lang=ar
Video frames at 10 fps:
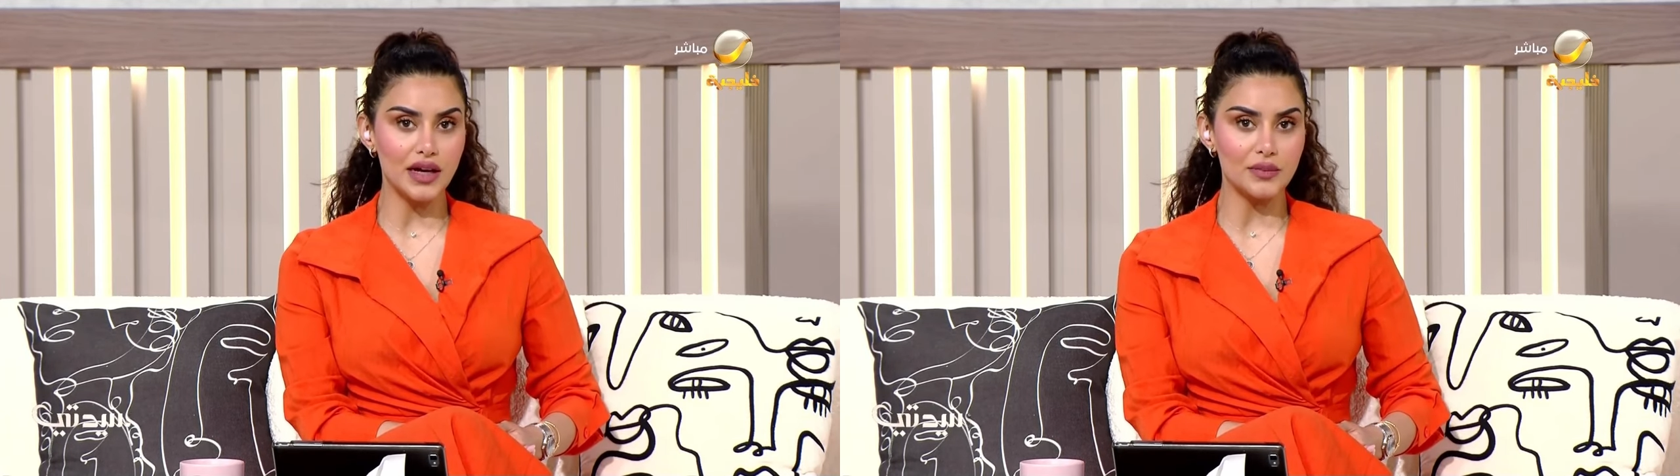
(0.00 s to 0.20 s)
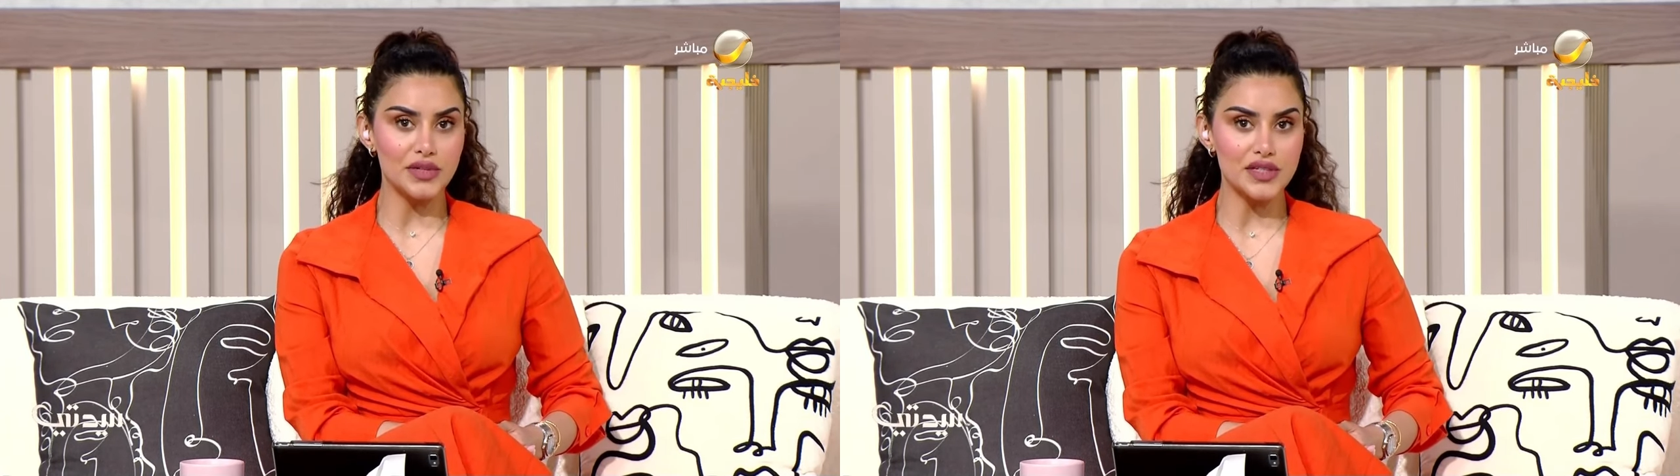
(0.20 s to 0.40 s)

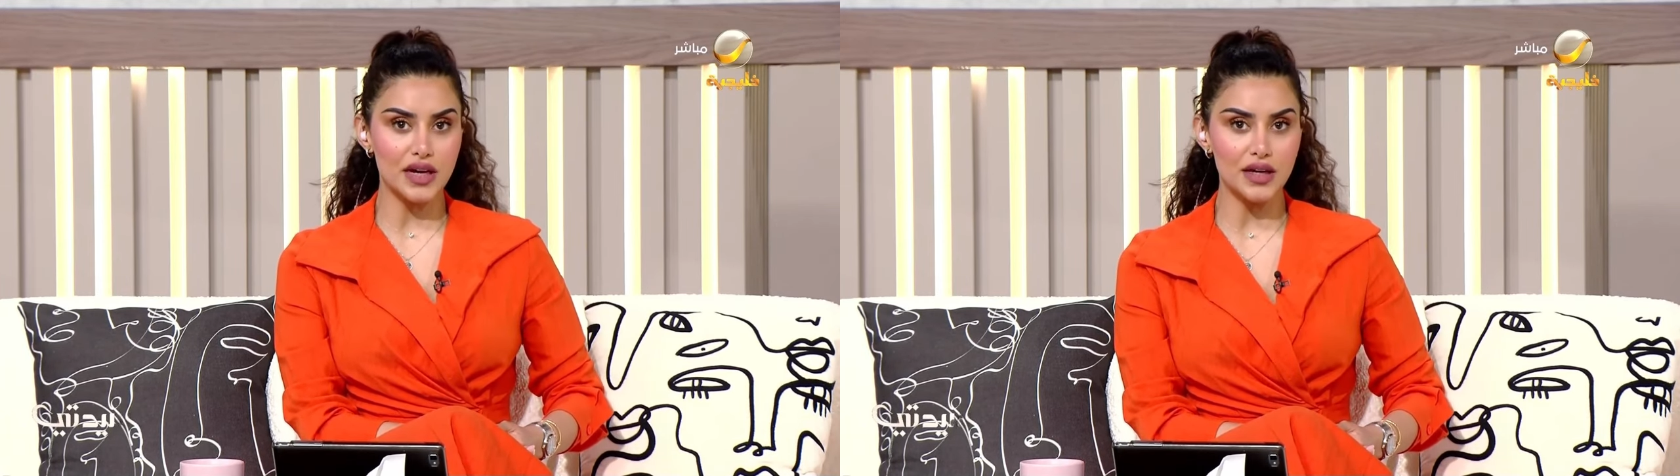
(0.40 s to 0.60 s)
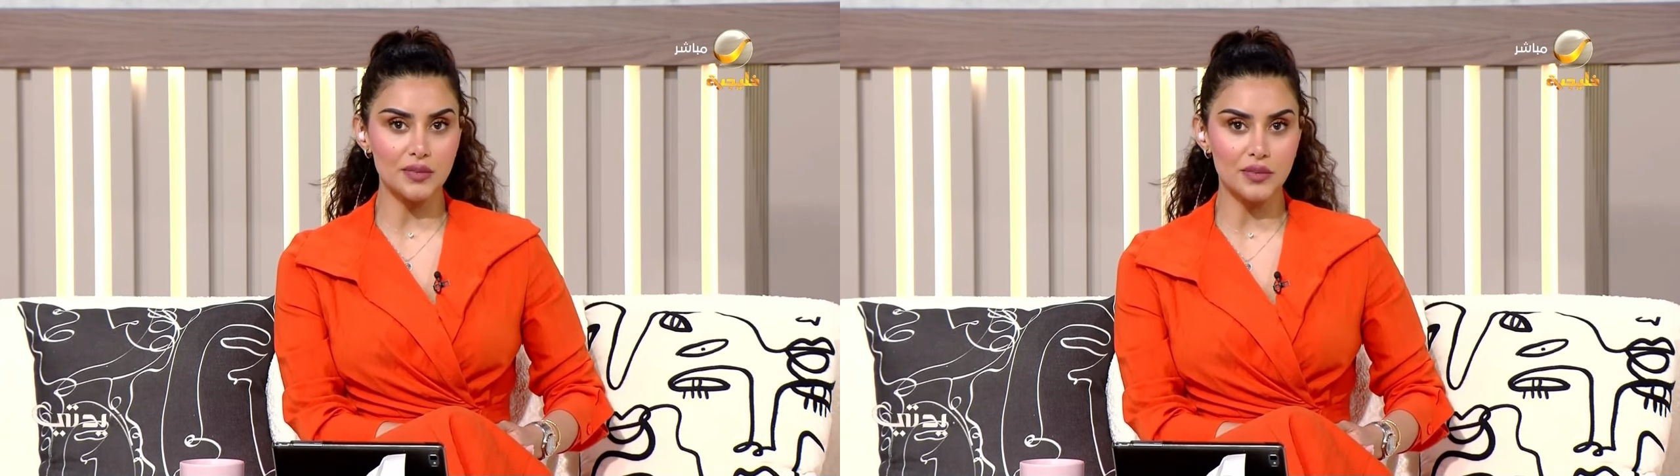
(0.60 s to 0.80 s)
عبر
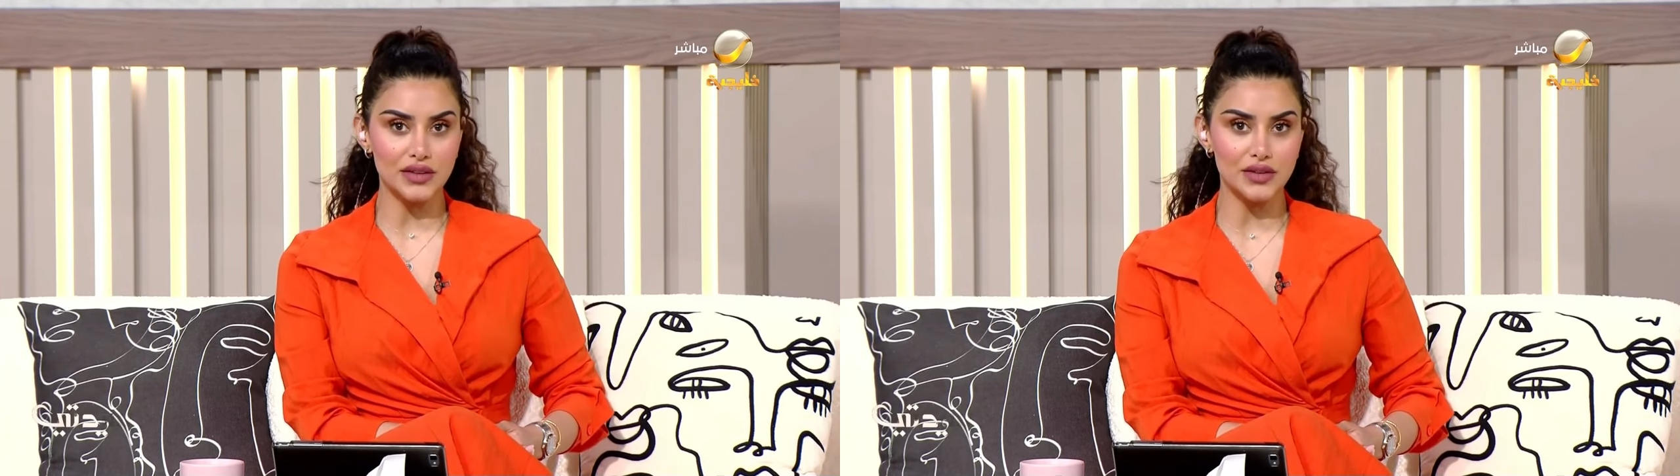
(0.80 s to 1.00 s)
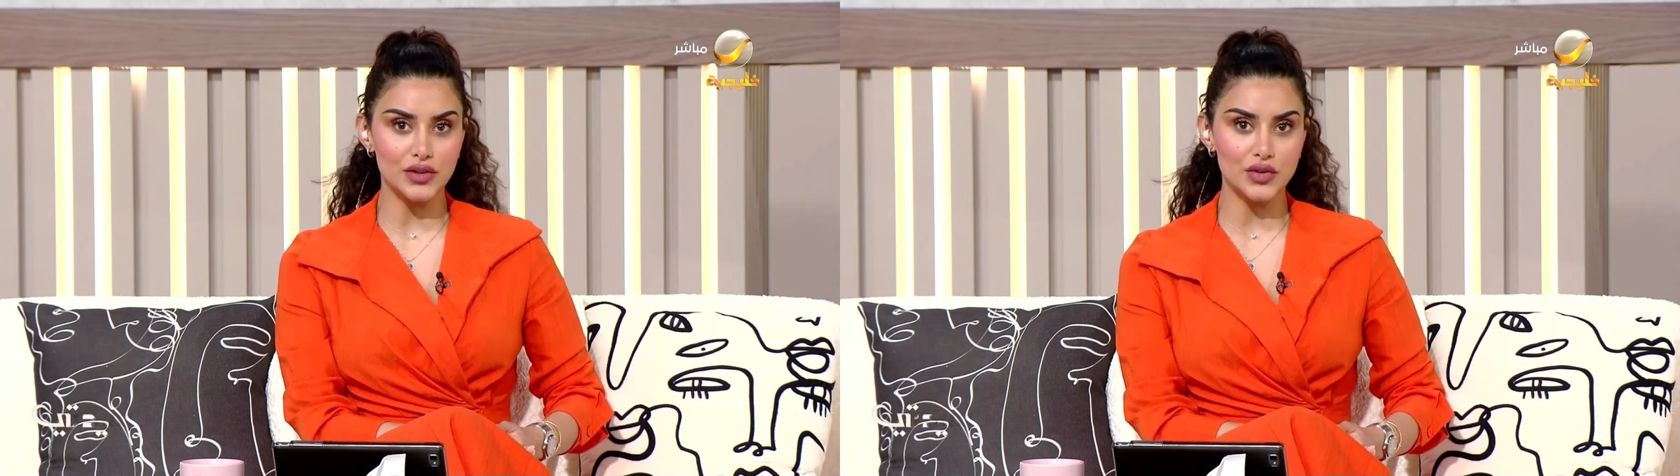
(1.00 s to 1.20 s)
سكايب
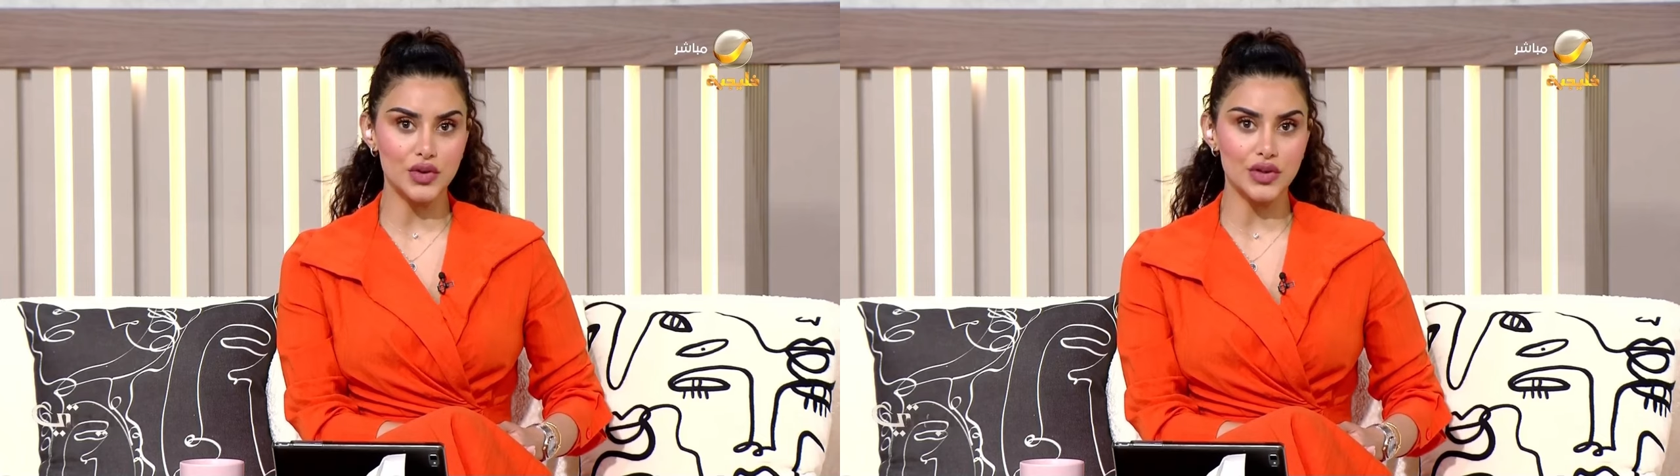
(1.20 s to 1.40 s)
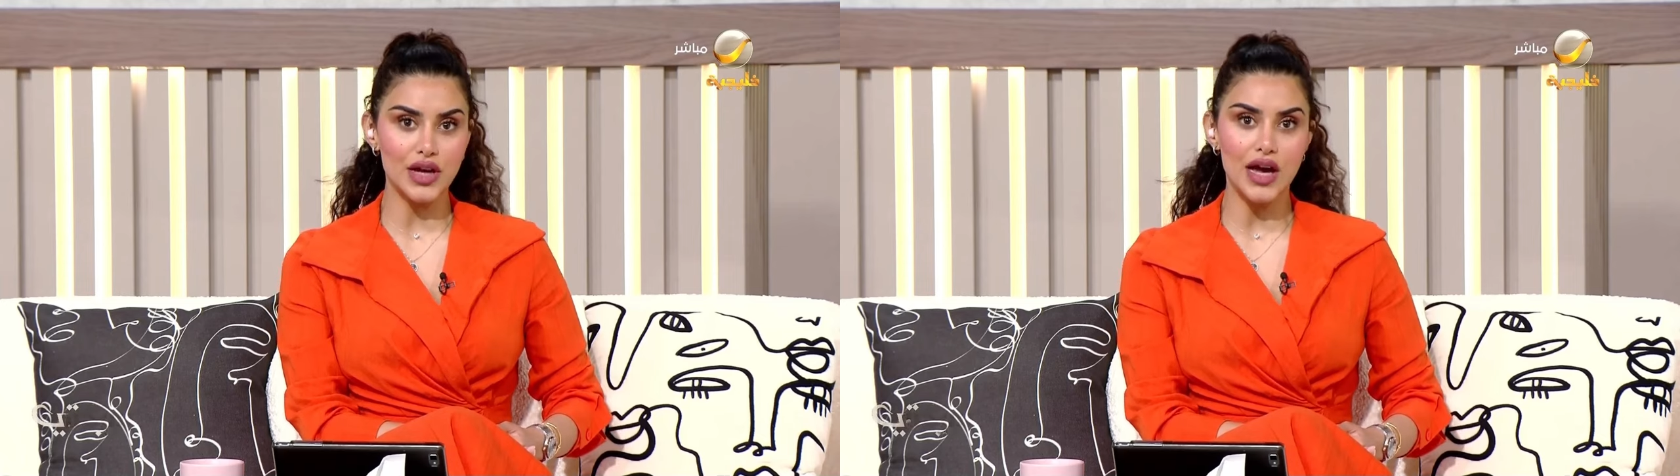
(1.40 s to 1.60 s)
مع
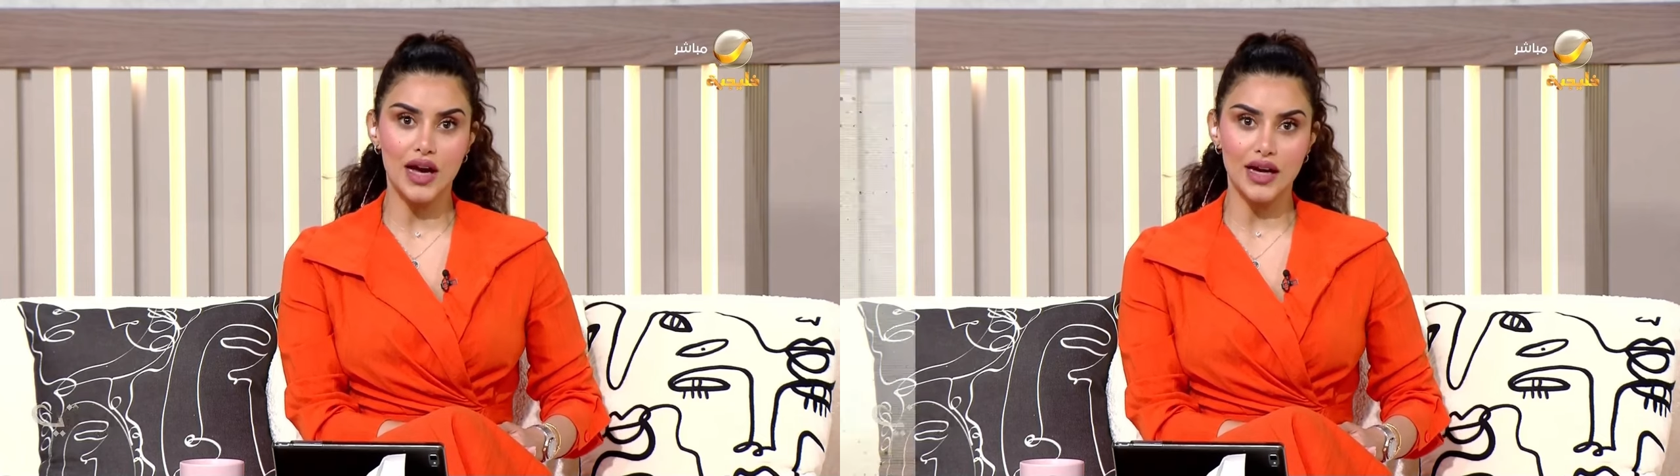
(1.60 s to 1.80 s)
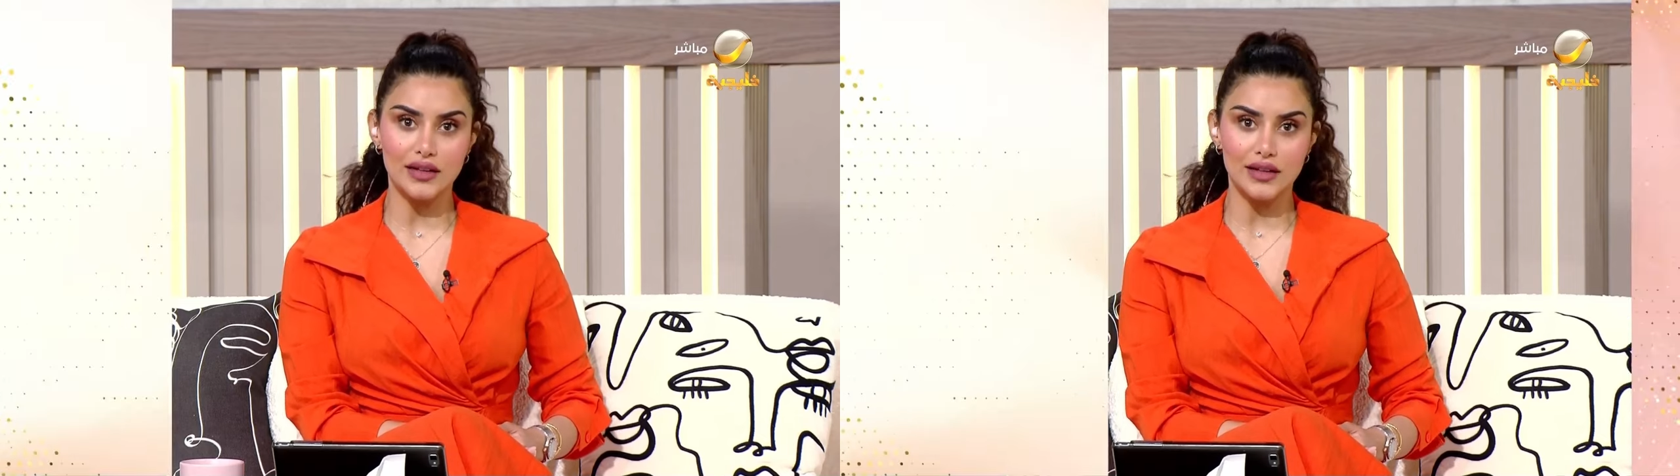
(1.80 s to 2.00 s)
الدكتور علي